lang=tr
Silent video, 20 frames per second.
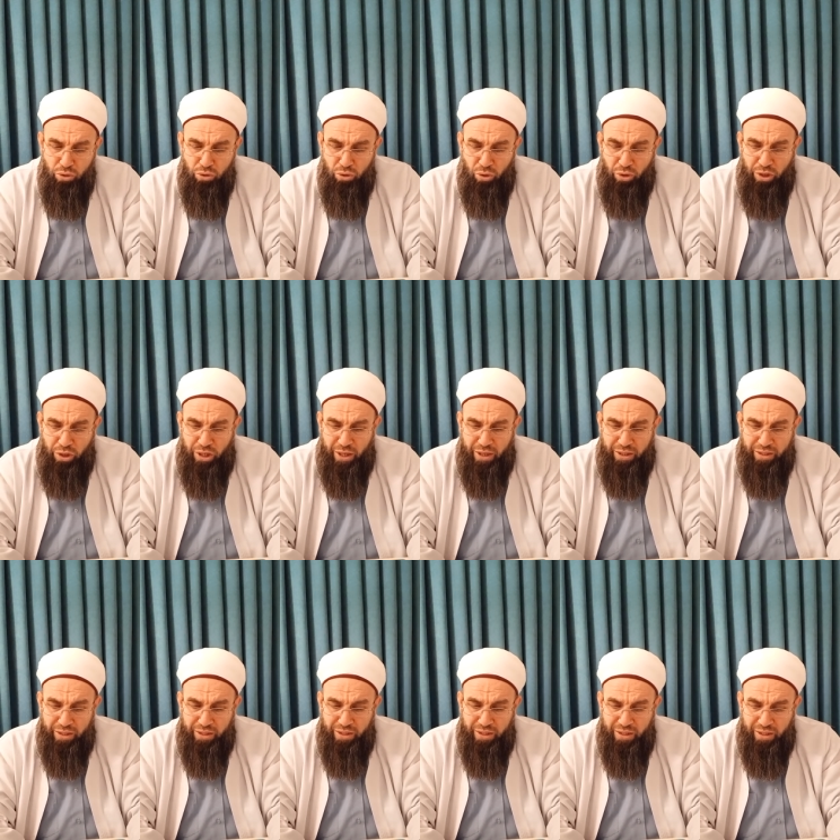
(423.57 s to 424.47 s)
soruya
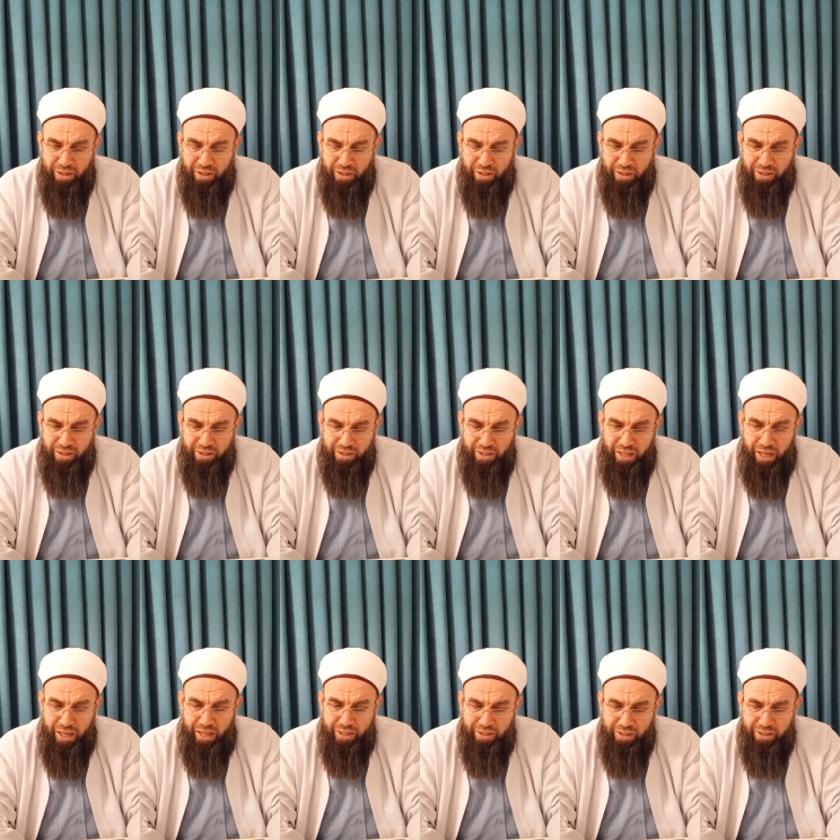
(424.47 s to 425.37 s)
e,
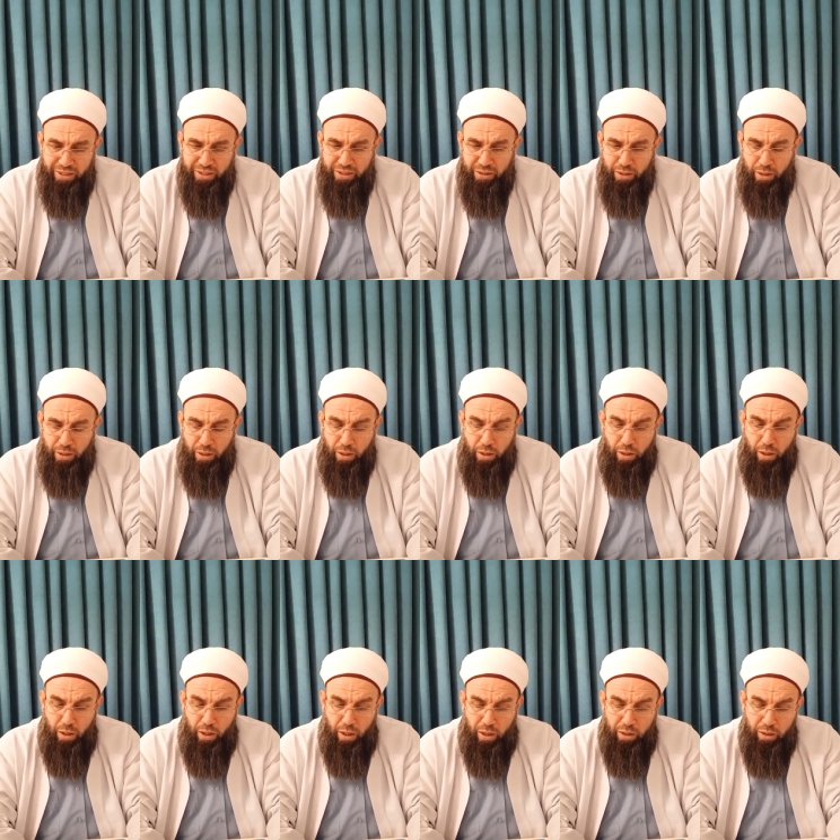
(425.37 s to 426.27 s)
geldik.
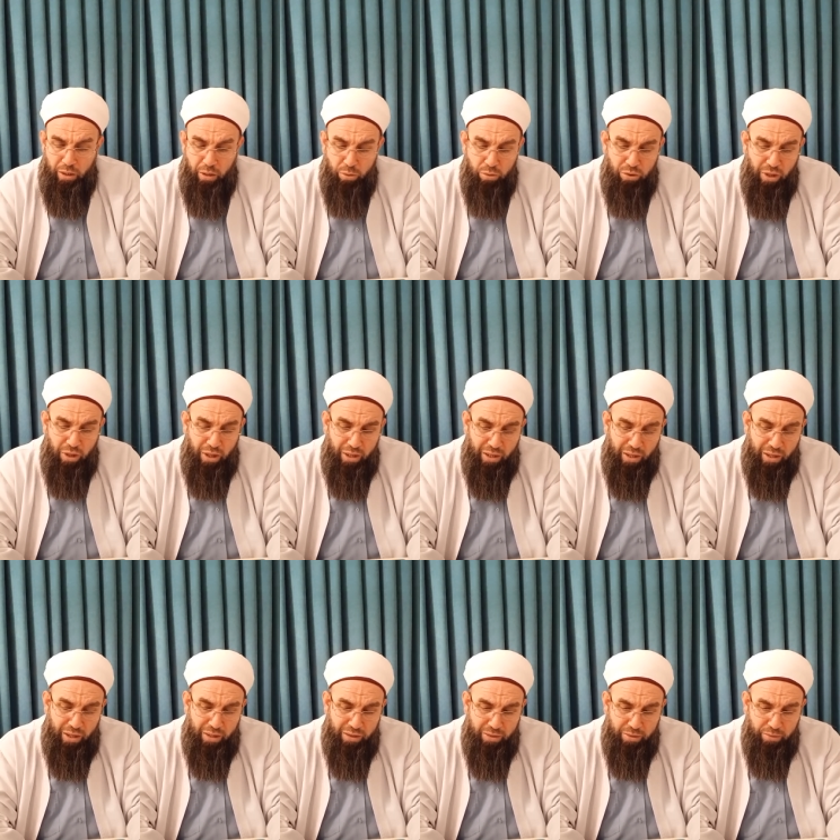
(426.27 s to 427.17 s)
Allahu
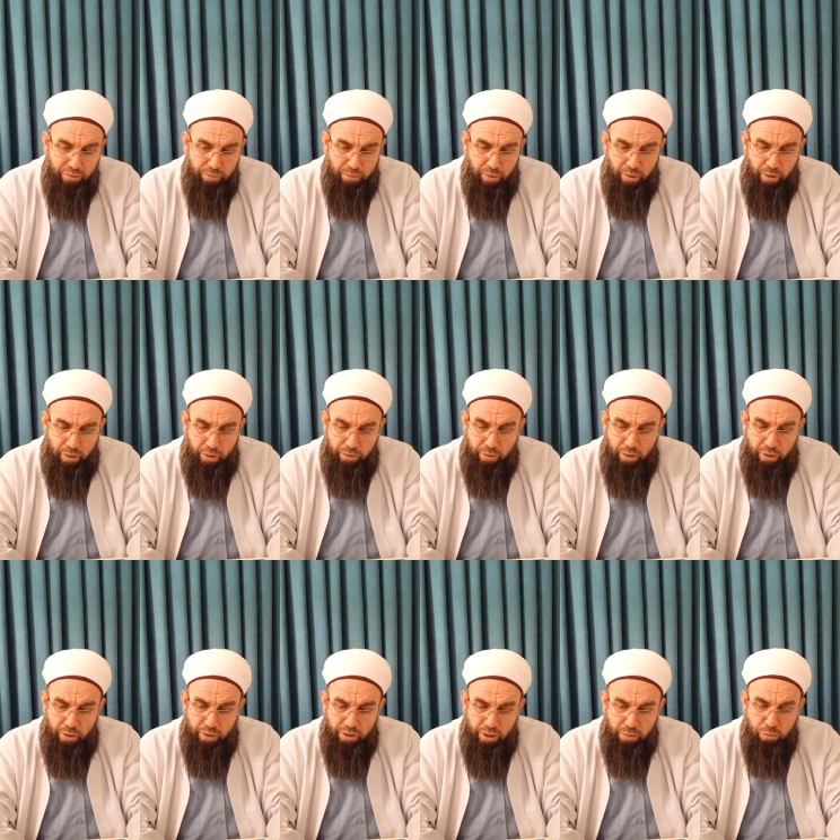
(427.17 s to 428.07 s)
Teala'nın e,
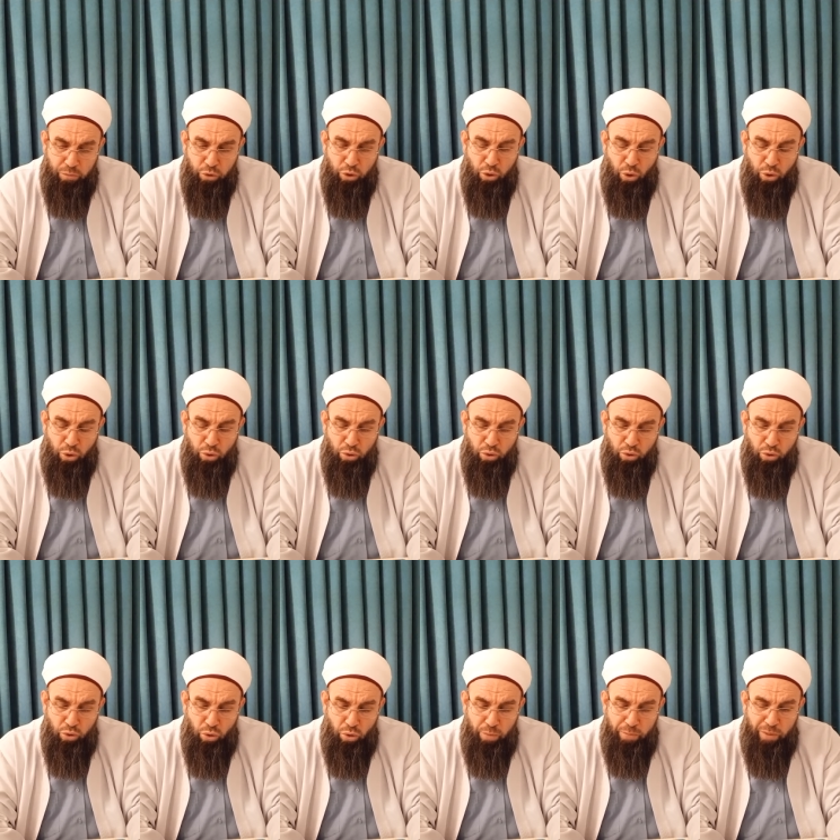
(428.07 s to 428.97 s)
e, 74.
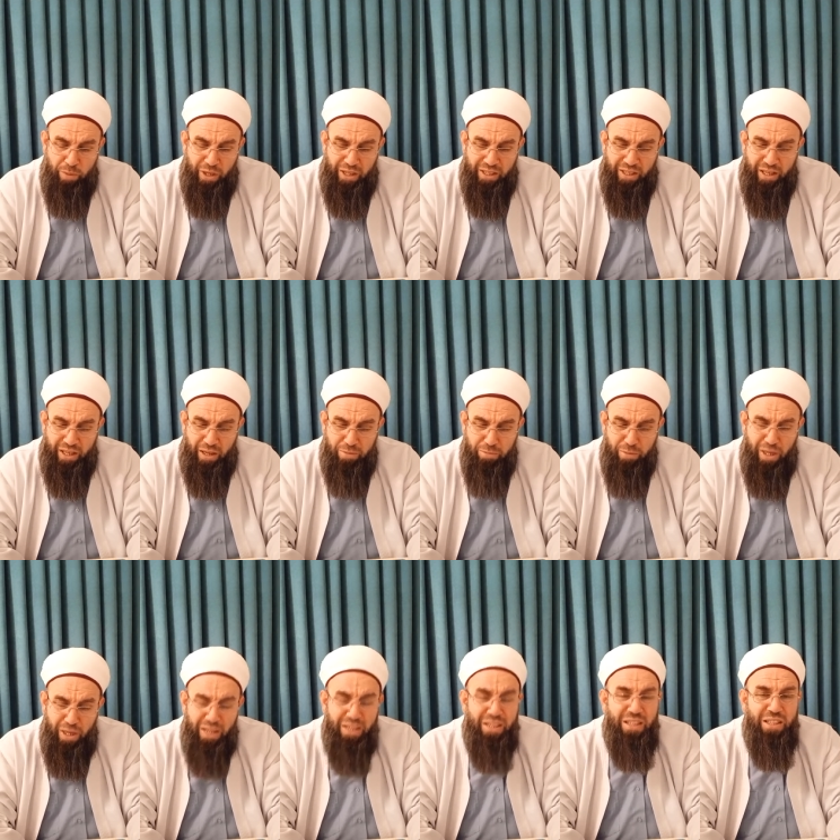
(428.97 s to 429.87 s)
soru
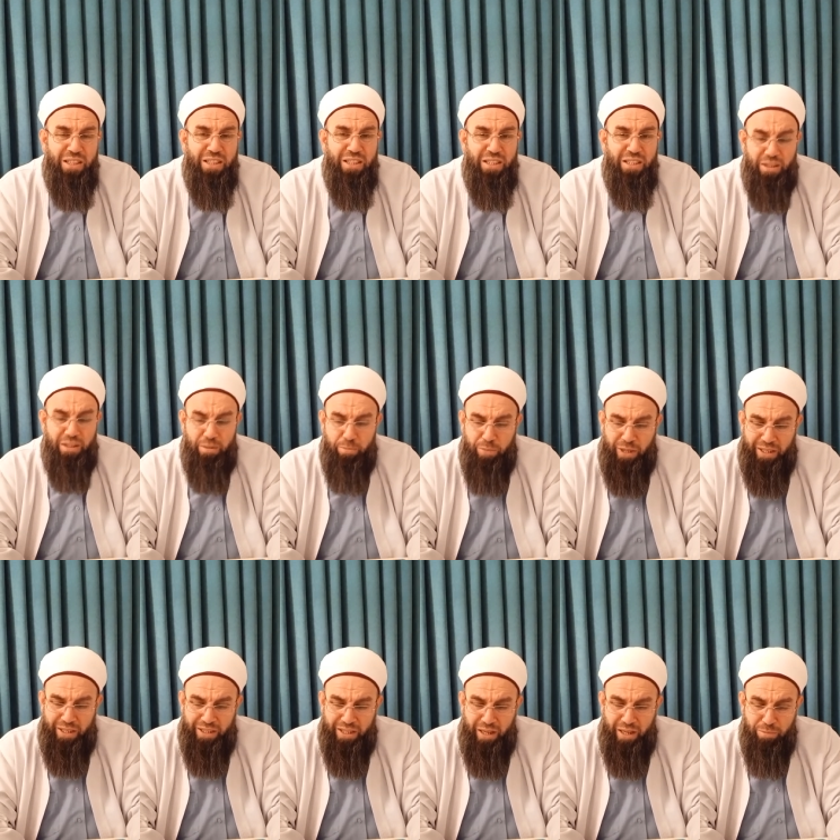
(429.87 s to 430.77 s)
peygamber
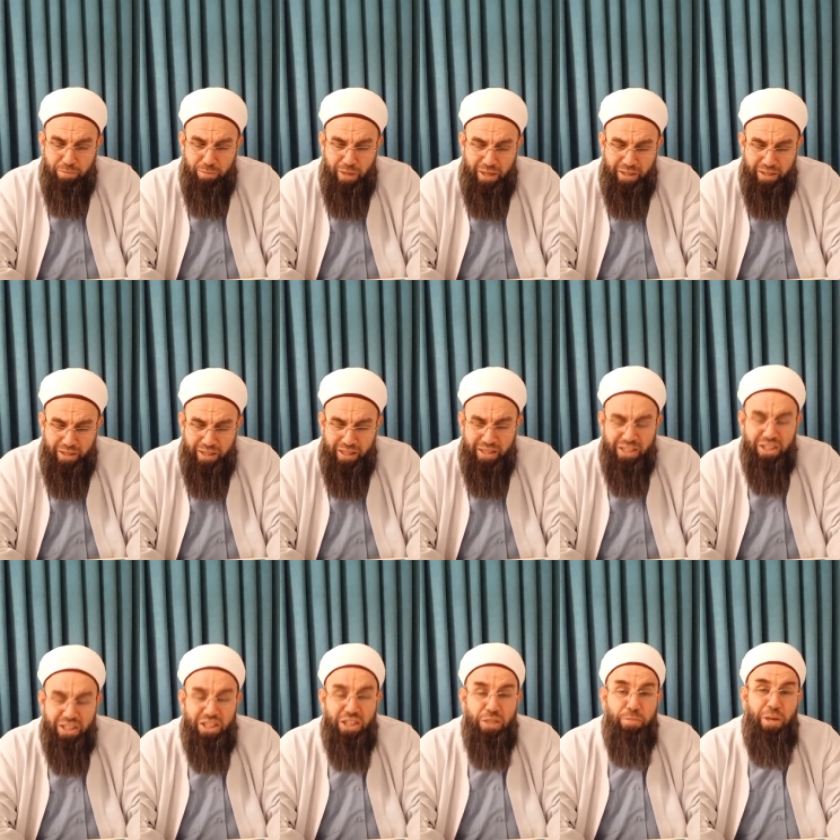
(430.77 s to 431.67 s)
peygamber
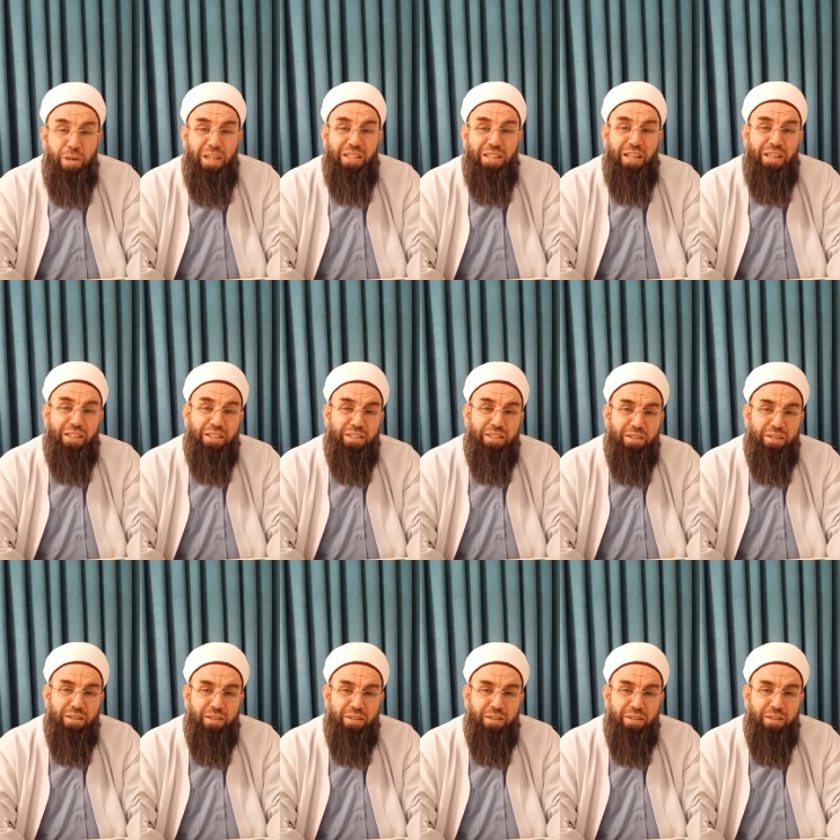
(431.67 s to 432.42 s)
kime denir?